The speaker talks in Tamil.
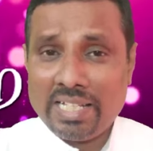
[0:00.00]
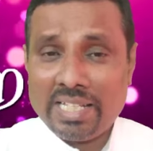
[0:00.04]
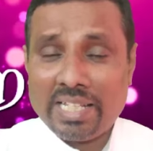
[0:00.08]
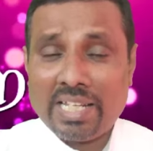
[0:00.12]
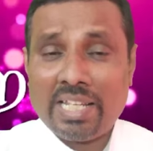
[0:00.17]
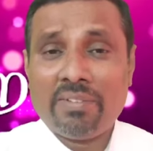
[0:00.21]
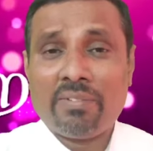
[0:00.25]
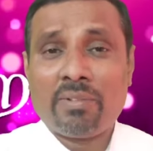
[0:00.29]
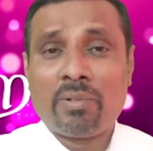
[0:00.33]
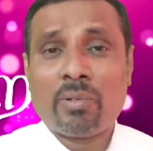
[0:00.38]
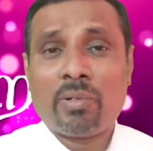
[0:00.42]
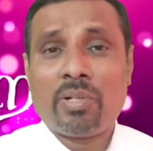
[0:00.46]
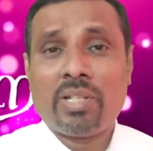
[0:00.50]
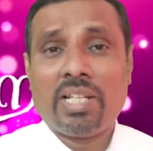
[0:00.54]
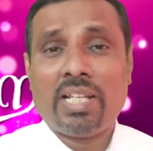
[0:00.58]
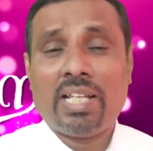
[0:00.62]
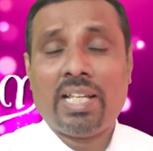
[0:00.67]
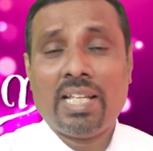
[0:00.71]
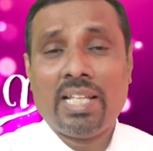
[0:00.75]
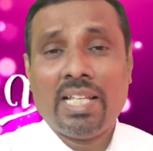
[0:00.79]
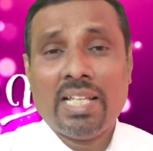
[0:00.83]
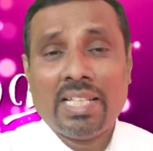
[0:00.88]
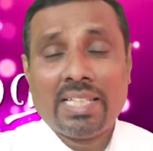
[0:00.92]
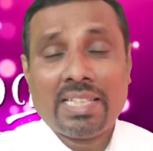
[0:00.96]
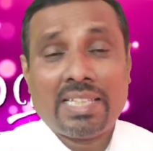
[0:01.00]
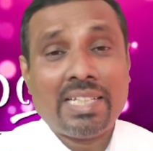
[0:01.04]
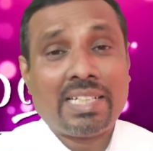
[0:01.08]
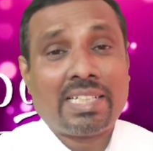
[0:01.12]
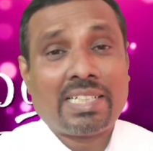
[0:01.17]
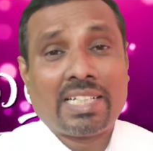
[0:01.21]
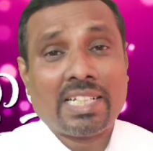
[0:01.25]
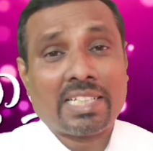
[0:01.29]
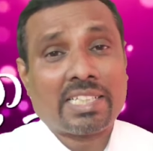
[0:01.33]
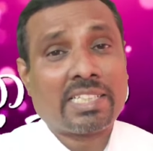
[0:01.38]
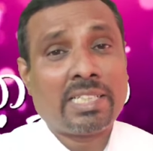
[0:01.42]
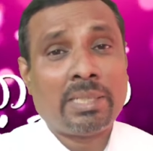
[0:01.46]
இறைவனுடைய
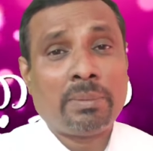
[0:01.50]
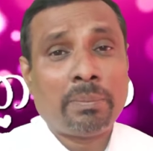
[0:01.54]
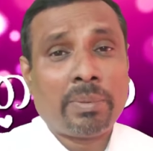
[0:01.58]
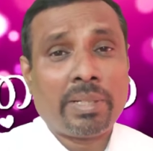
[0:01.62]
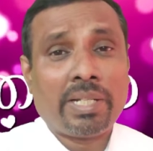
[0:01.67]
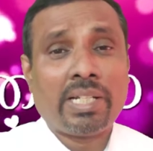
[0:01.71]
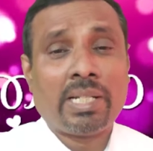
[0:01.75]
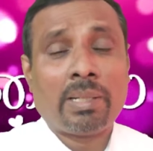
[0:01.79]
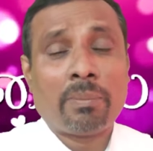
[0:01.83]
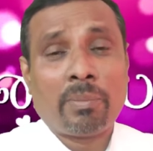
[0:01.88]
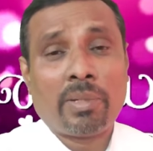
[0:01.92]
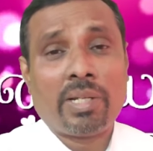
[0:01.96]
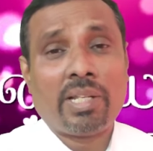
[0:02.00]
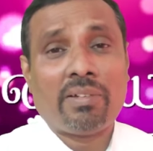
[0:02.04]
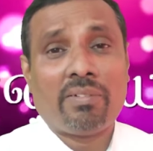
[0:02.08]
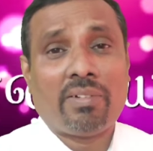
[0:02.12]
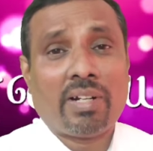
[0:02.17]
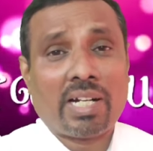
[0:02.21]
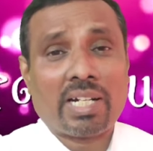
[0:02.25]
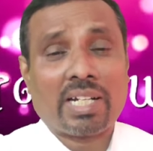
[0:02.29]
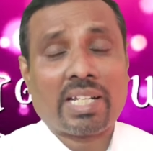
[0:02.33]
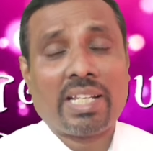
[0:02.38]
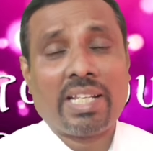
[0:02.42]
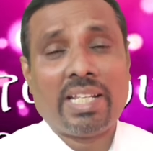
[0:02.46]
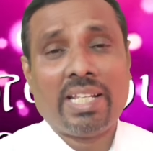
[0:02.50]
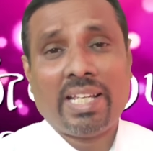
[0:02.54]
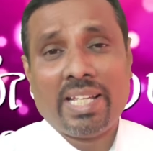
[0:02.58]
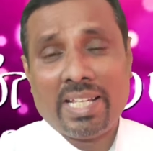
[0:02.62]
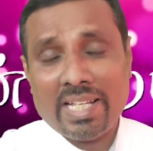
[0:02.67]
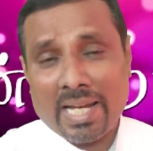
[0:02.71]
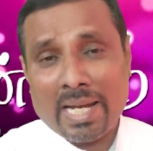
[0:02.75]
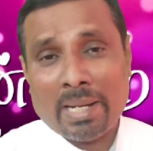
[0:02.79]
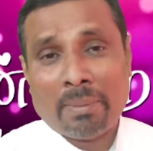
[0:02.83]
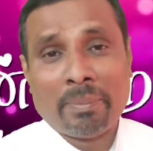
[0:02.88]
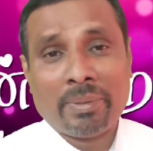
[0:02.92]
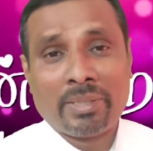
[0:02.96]
திட்டத்தின்படி நம்முடைய வாழ்க்கையை
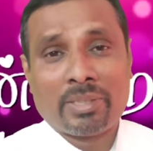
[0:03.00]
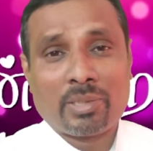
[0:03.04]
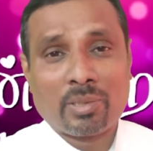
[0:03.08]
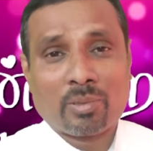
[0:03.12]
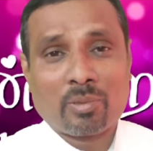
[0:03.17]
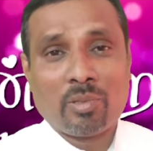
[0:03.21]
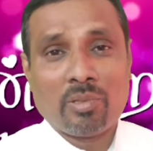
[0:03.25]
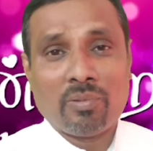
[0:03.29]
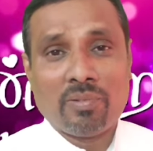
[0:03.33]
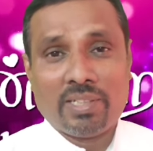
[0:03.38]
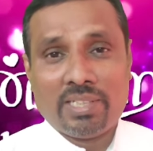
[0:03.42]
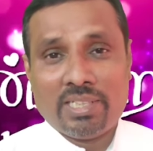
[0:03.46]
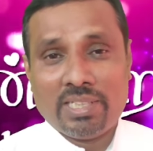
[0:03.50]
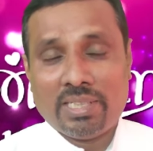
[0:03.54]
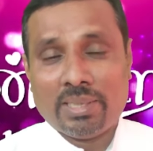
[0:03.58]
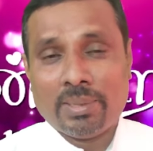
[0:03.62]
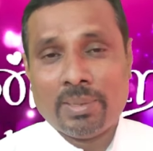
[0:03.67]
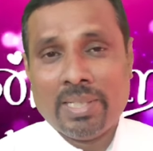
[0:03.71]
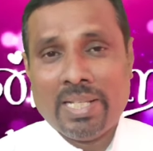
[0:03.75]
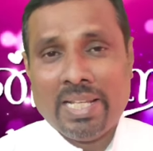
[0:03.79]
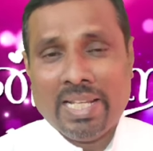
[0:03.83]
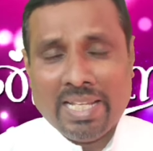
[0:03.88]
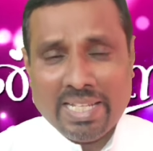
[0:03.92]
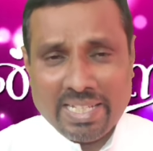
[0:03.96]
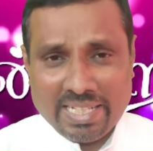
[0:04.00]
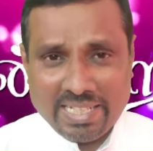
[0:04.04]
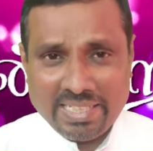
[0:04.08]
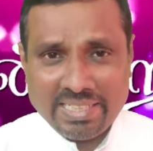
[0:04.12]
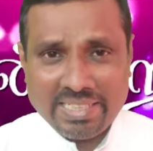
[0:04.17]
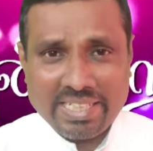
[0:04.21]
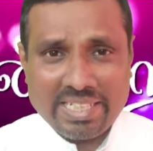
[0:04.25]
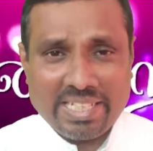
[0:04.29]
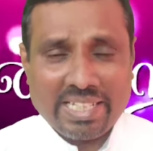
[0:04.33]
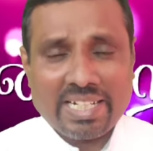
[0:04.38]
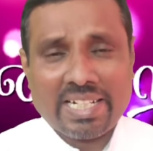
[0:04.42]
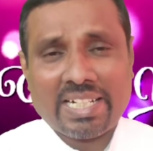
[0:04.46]
அமைத்து கொள்வது
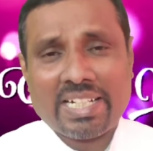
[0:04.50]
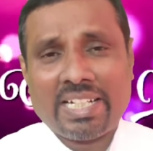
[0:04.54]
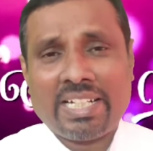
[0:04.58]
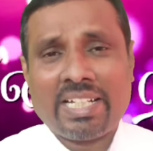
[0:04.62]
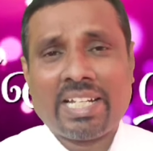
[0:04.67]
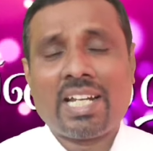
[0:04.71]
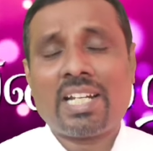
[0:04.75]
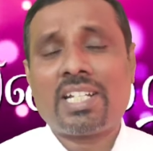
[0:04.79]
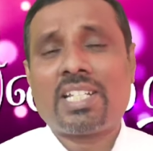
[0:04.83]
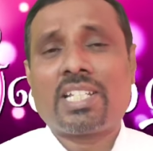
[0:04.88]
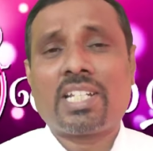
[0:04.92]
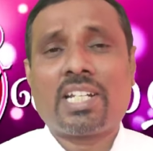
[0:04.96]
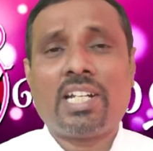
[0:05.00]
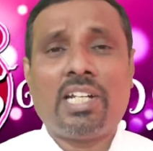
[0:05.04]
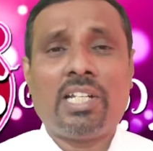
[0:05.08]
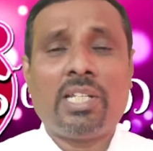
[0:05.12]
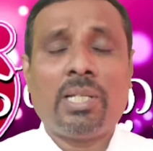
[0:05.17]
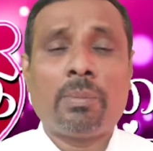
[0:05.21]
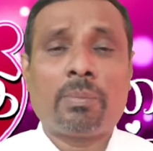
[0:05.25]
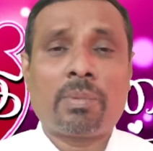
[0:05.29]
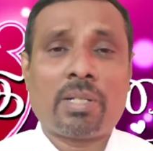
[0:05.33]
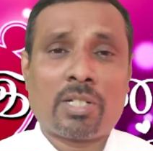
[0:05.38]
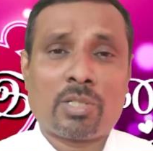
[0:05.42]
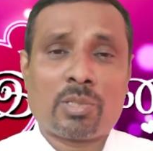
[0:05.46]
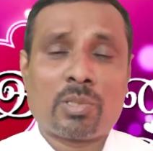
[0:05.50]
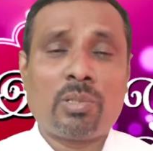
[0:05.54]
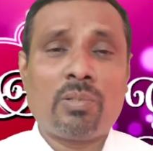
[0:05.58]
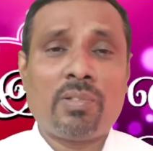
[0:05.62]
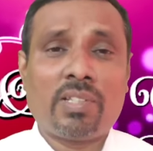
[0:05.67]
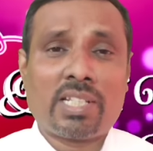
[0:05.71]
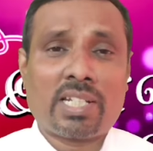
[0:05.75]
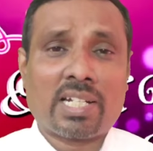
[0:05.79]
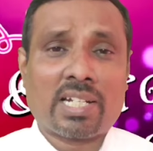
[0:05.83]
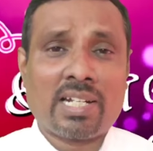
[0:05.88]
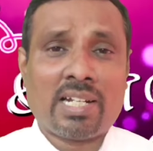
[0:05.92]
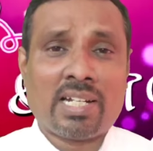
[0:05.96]
இந்த இரண்டு நிகழ்ச்சிகளையும் நான்
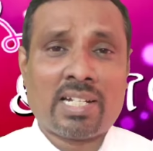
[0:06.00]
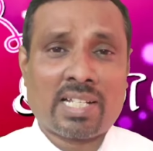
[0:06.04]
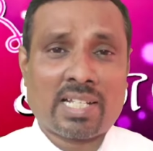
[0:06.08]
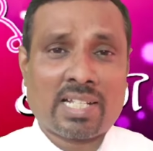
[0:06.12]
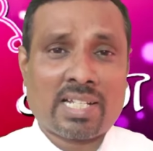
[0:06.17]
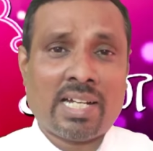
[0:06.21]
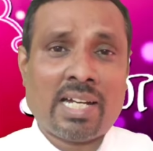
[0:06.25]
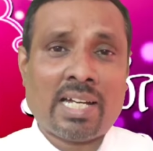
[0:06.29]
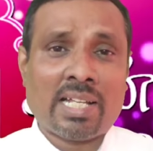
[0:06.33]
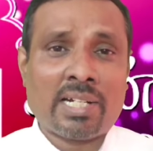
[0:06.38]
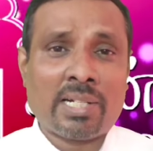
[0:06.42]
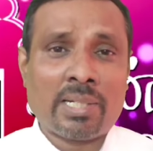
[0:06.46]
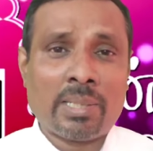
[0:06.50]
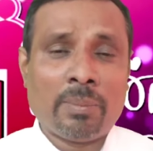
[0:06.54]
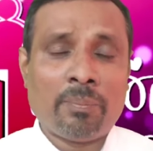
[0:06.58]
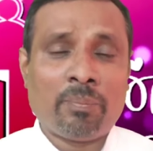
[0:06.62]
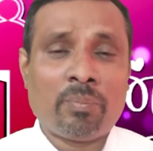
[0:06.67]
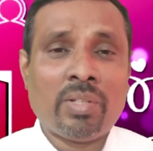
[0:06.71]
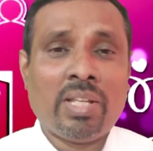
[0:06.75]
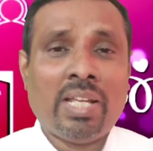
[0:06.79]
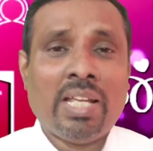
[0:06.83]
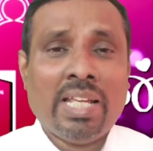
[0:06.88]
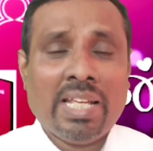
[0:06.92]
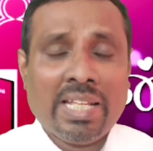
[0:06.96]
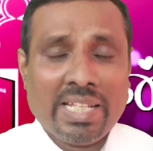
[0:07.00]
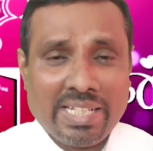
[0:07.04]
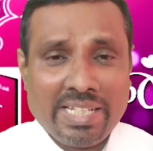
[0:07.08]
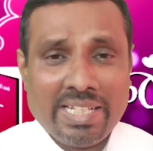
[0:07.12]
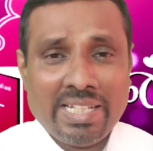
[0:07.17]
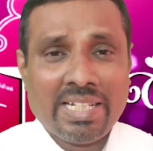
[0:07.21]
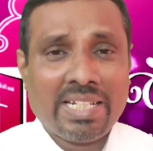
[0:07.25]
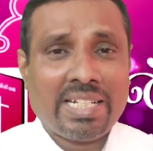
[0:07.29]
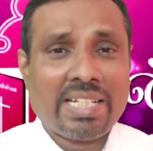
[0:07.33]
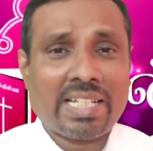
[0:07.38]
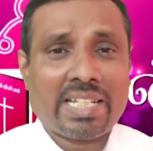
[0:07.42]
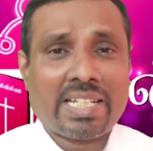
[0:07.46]
சொல்வதற்கான காரணம்
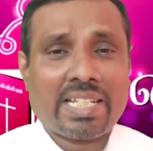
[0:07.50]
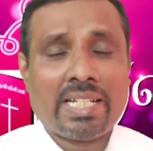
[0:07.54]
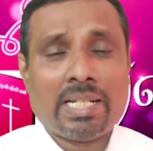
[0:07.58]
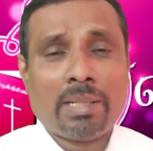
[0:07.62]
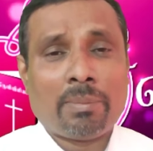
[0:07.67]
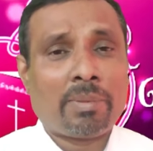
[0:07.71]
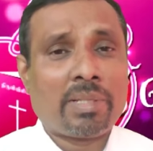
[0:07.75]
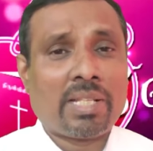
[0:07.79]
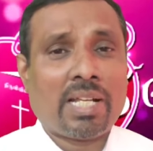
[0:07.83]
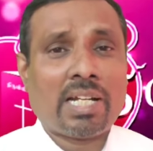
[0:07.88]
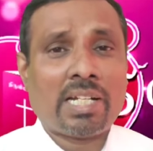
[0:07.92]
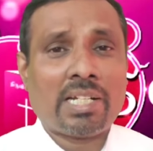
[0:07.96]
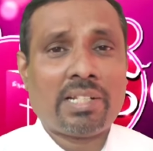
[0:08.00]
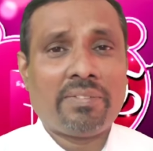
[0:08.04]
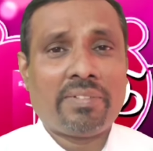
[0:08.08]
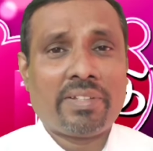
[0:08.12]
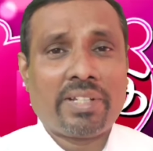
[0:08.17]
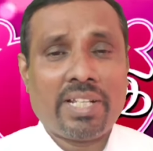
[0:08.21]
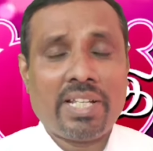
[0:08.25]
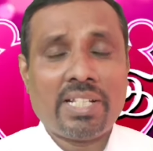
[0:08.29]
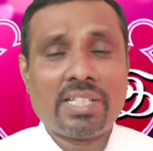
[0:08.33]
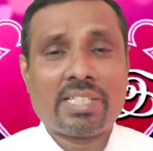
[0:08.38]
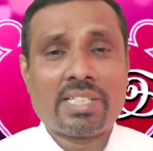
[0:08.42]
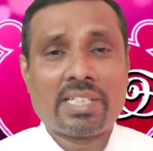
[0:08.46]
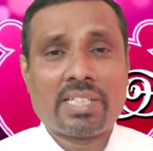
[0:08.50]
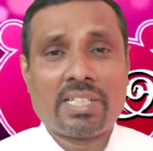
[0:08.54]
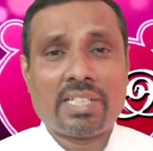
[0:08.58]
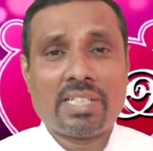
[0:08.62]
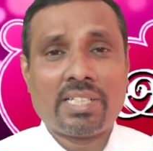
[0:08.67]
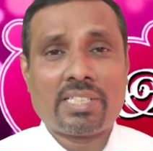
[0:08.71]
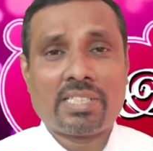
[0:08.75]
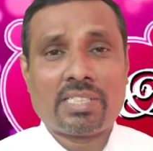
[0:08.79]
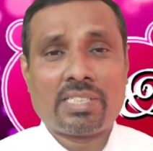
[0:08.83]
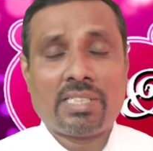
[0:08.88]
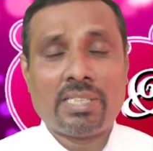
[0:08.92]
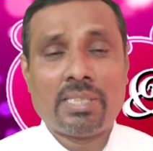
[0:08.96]
இன்றைக்கு நமது ஆண்டவர் இயேசு
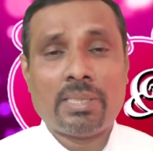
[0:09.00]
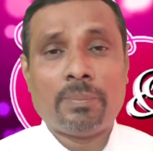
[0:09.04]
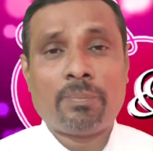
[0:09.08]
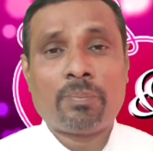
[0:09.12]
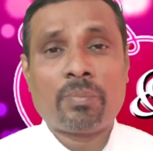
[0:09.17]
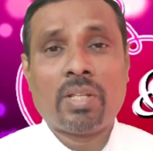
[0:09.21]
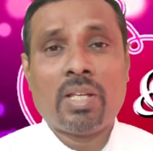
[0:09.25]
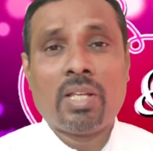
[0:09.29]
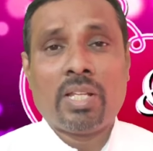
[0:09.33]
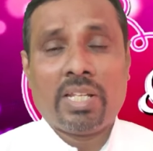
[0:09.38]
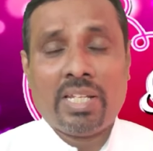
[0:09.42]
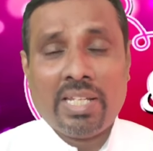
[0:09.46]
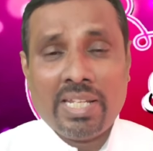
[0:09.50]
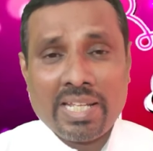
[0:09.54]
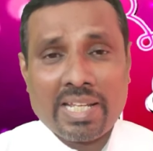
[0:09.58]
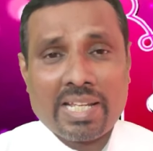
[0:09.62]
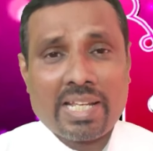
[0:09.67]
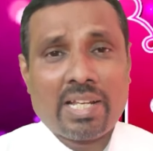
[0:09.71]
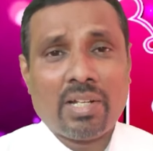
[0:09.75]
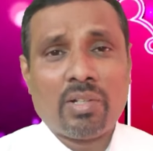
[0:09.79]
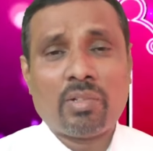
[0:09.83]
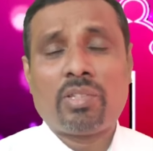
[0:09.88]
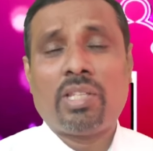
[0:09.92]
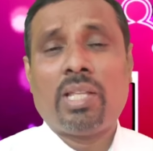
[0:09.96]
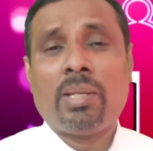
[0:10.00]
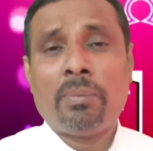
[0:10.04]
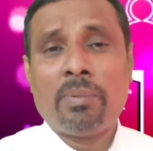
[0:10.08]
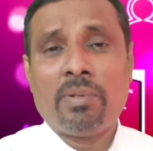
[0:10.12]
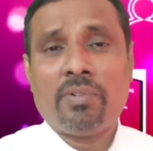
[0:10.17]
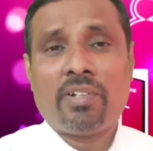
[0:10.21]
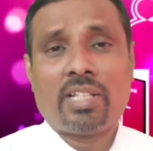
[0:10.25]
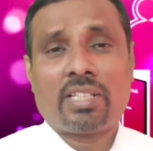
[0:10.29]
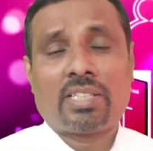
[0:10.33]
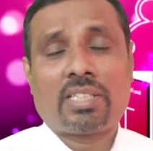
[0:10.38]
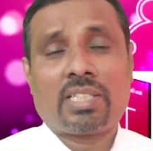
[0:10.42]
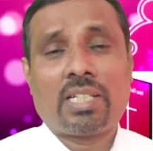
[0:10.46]
கிறிஸ்து
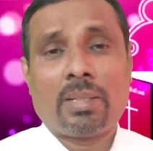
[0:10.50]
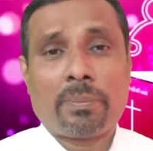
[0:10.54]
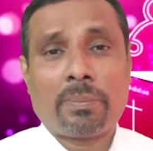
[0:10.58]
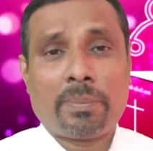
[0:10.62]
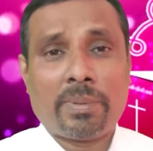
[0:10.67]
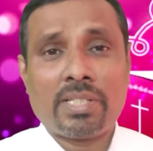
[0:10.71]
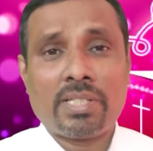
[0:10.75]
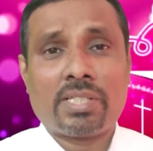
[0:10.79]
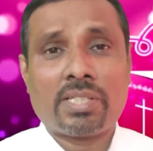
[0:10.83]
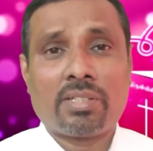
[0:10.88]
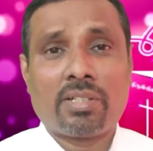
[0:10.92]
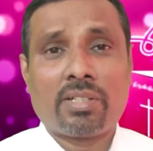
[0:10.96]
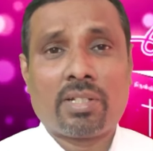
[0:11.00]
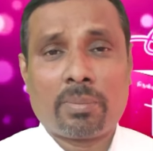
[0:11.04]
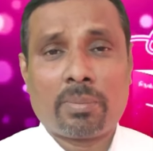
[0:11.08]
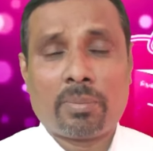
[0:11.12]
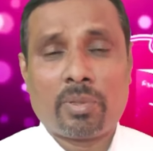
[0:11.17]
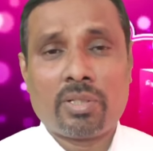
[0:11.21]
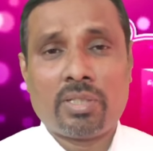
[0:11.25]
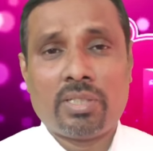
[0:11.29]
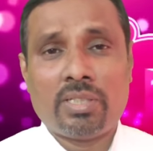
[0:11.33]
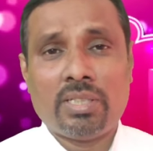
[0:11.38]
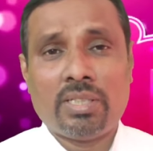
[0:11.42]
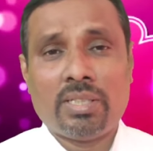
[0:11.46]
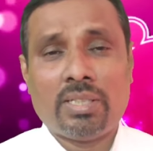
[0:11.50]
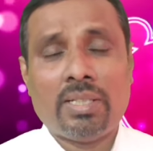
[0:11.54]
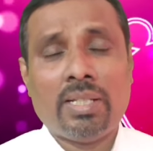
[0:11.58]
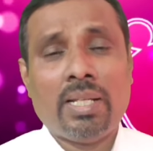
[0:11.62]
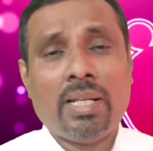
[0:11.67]
நிக்கோதேமுவிடத்தில் பேசுகிற பொழுது